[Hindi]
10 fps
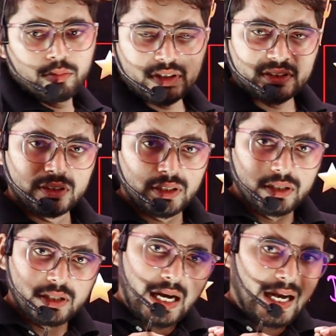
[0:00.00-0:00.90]
बस
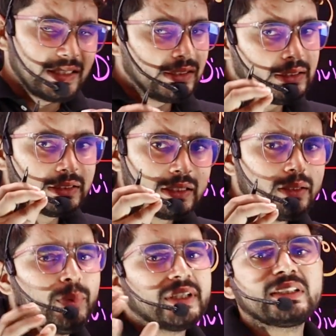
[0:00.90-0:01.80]
आज
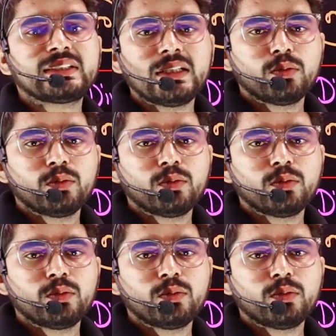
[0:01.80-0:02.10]
इतनी बेसिक सी